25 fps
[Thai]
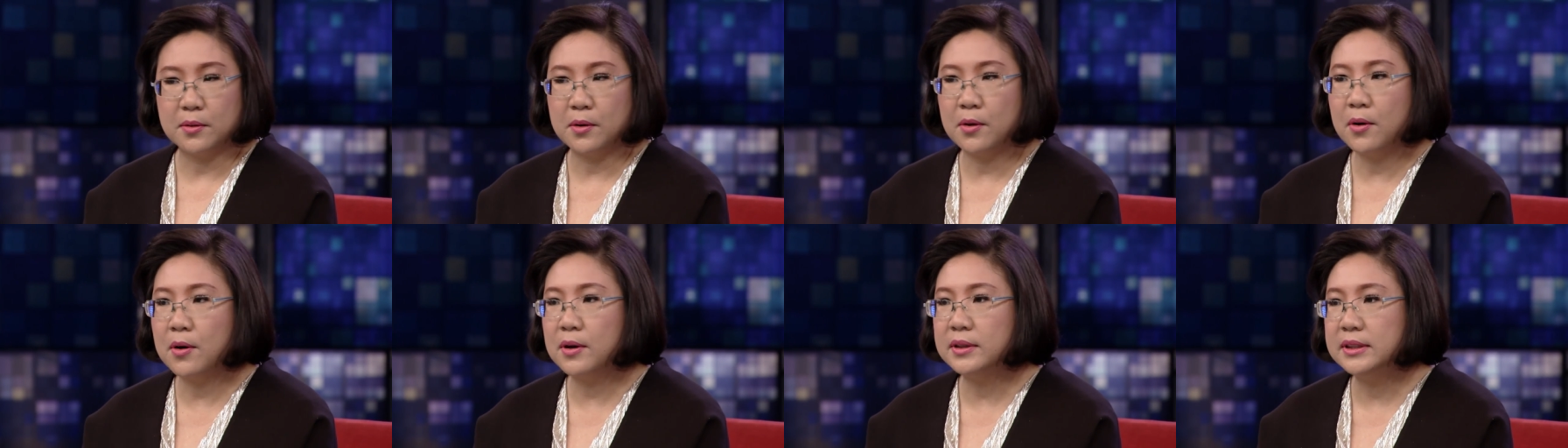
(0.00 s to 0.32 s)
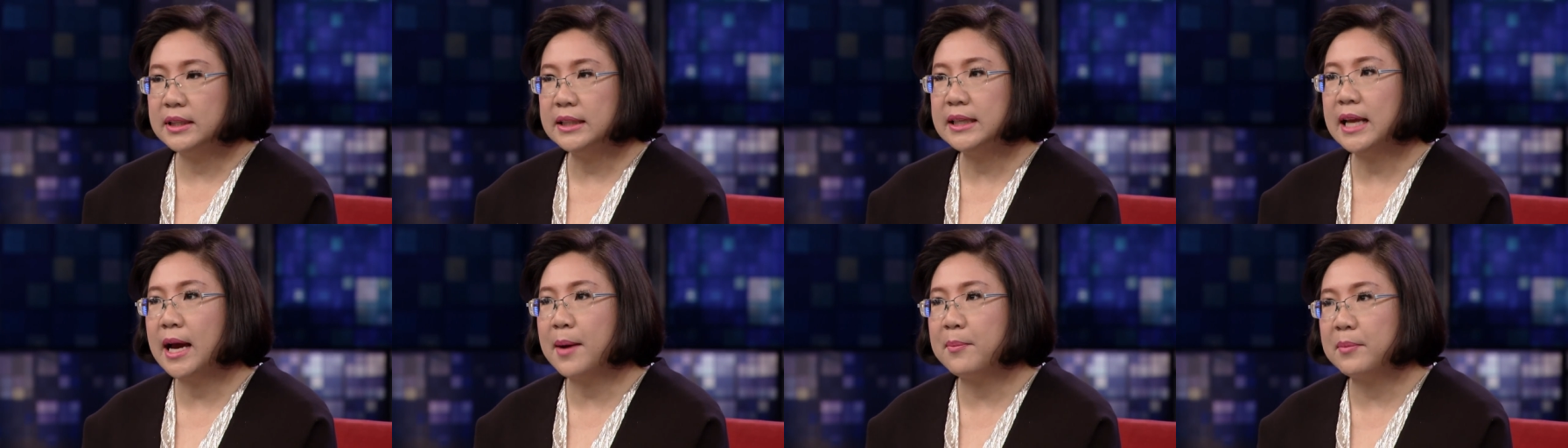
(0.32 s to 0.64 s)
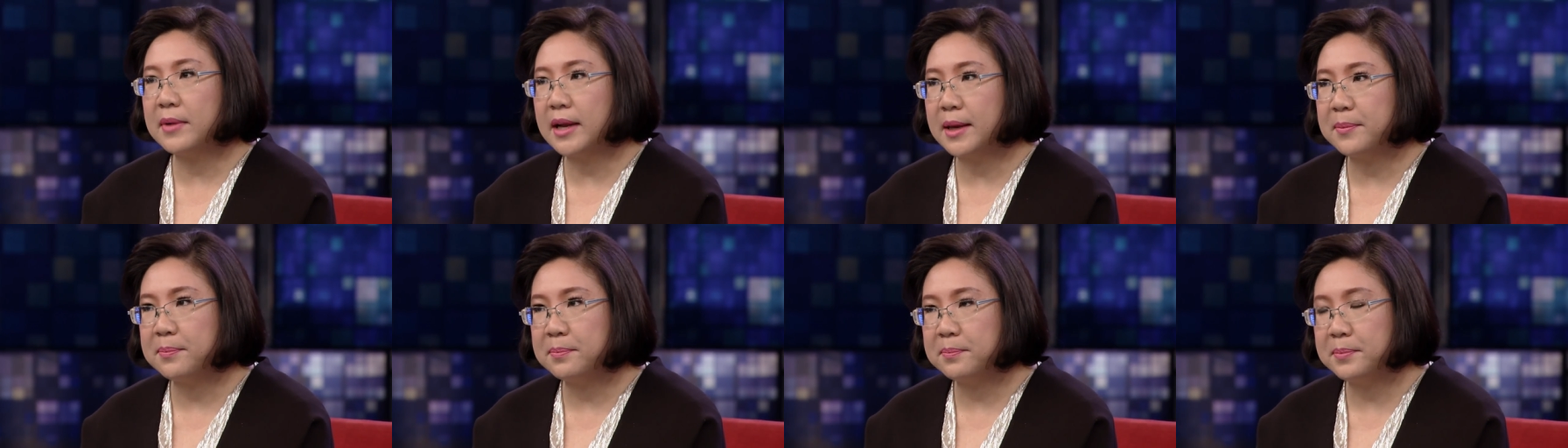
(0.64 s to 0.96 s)
คนที่ทำอะ
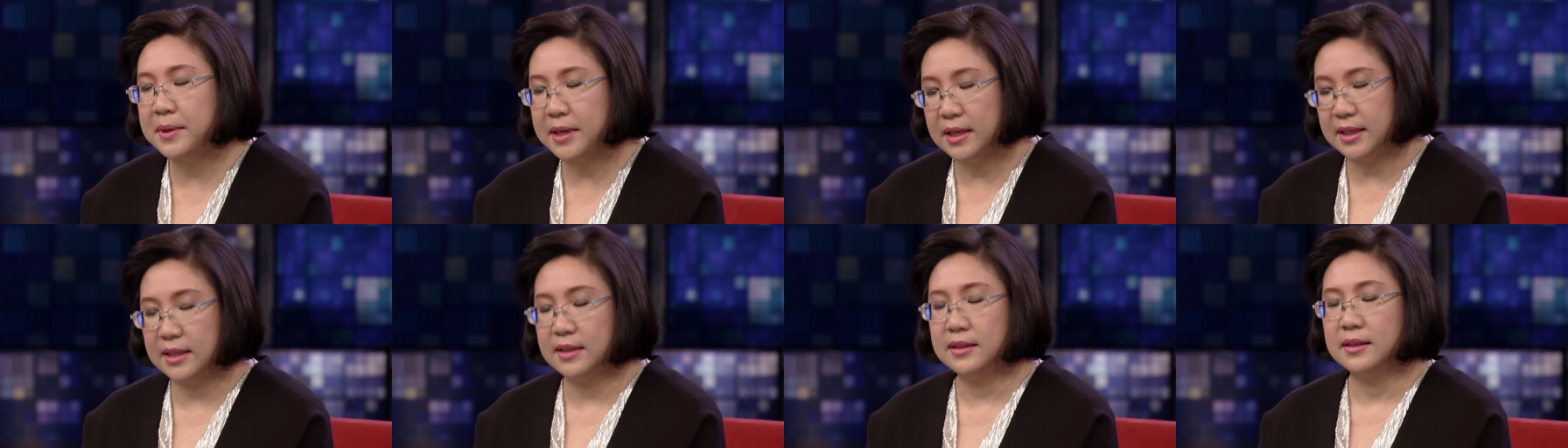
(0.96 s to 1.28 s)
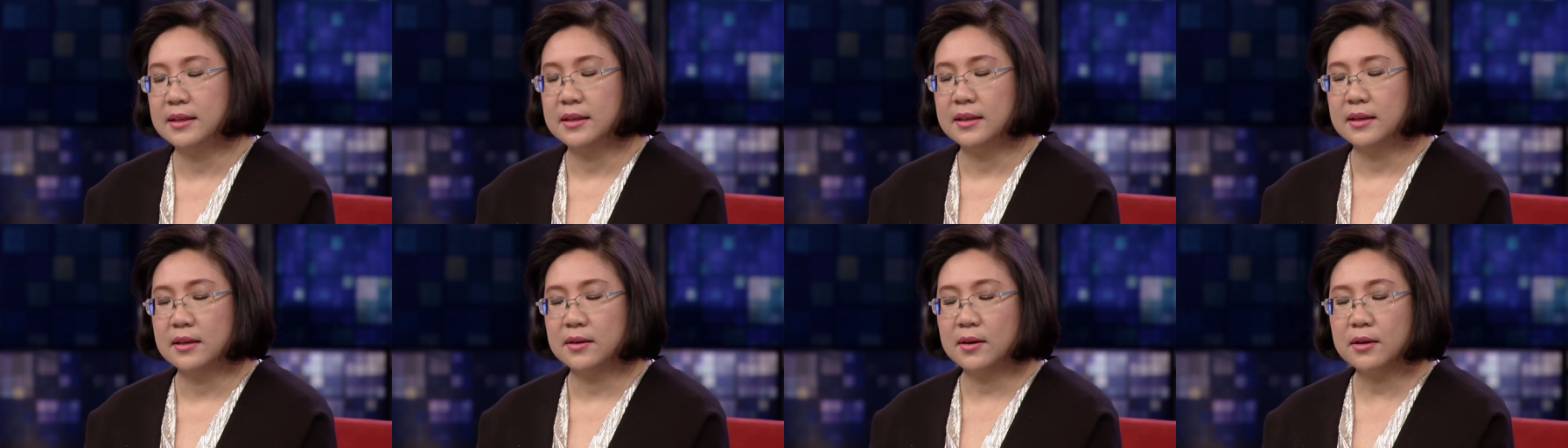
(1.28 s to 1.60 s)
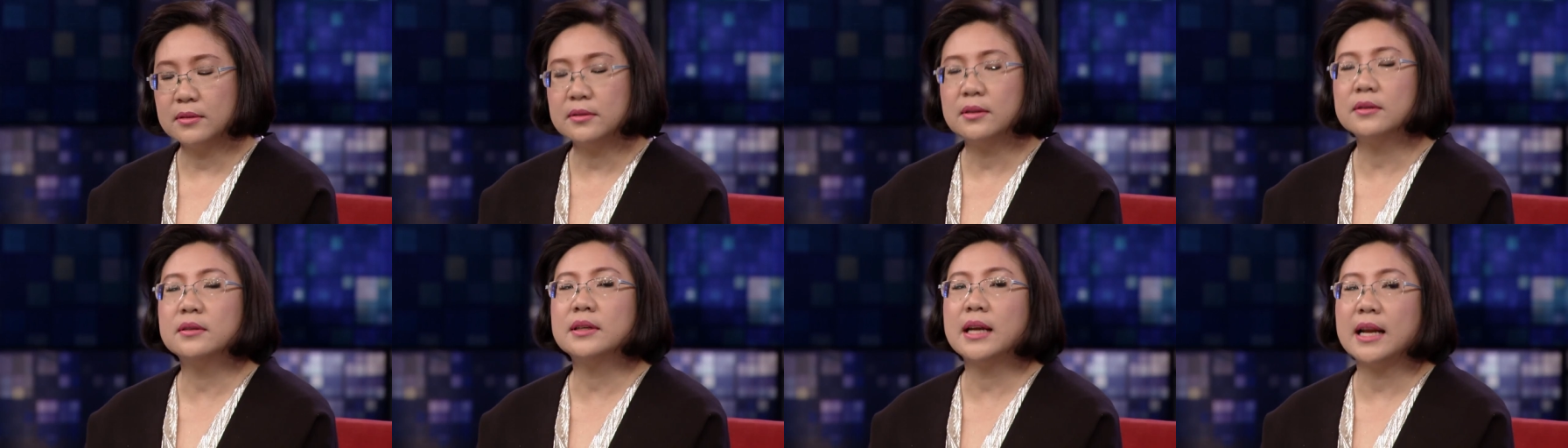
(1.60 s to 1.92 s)
ไรผิดก็
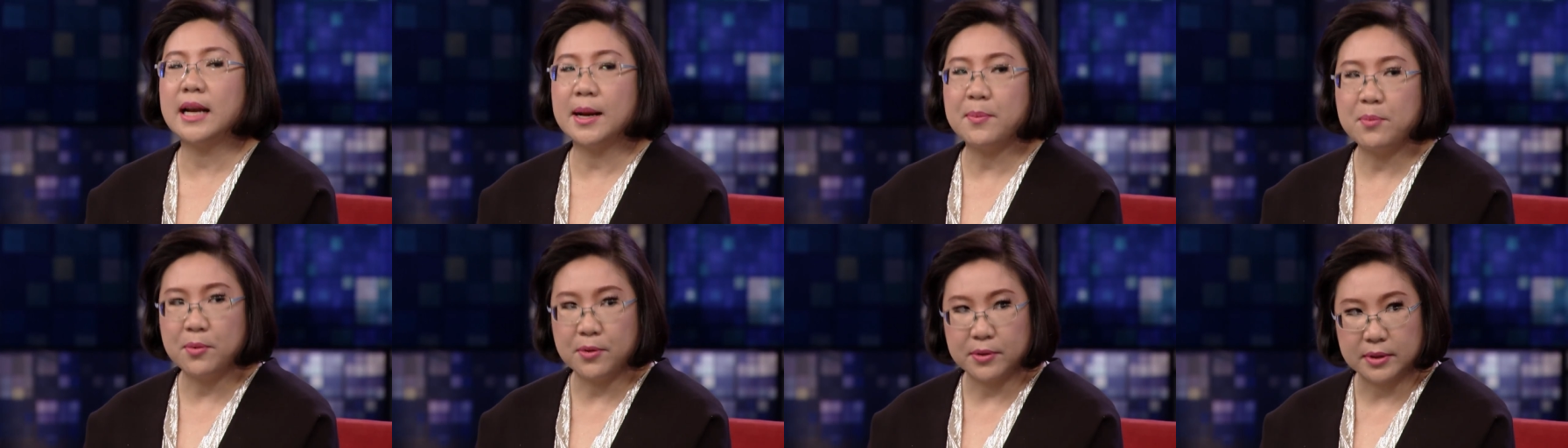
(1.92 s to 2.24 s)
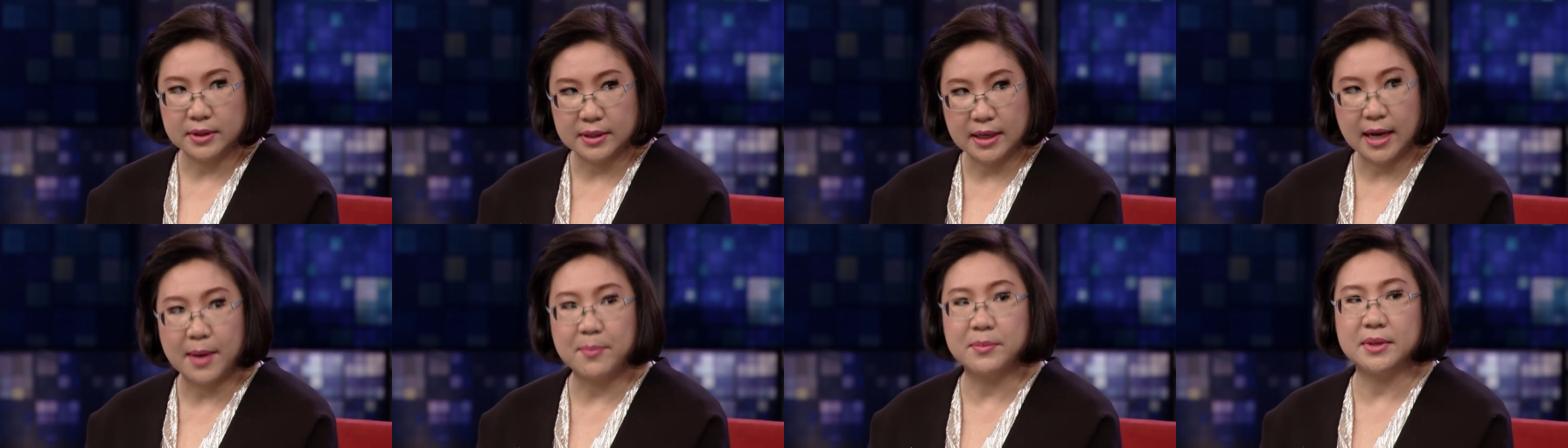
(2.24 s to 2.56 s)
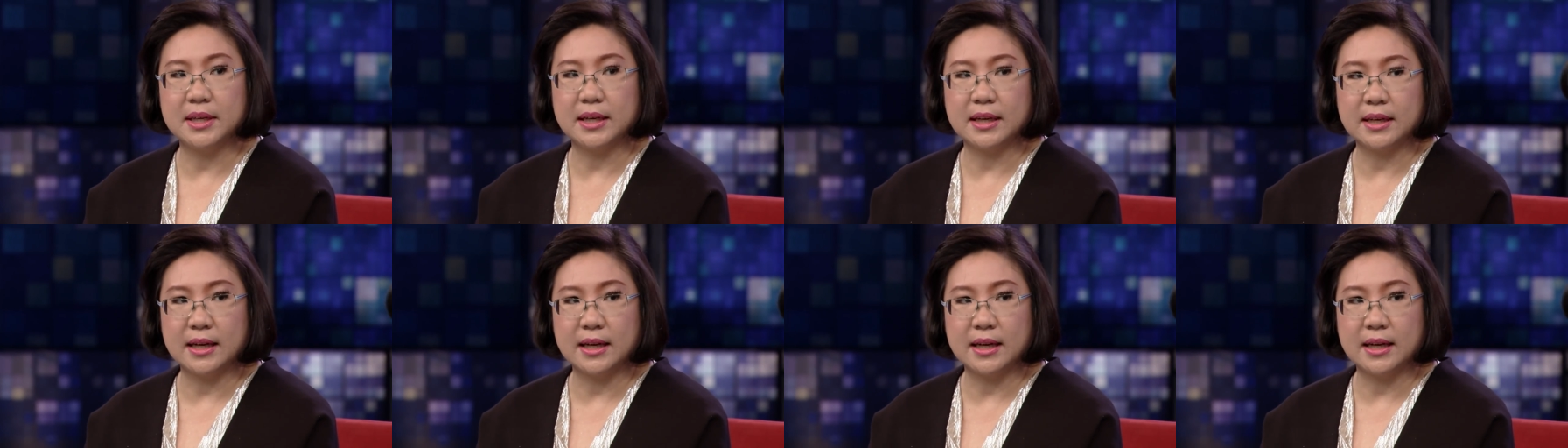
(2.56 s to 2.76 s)
ต้องได้รับผลกรรมอย่าง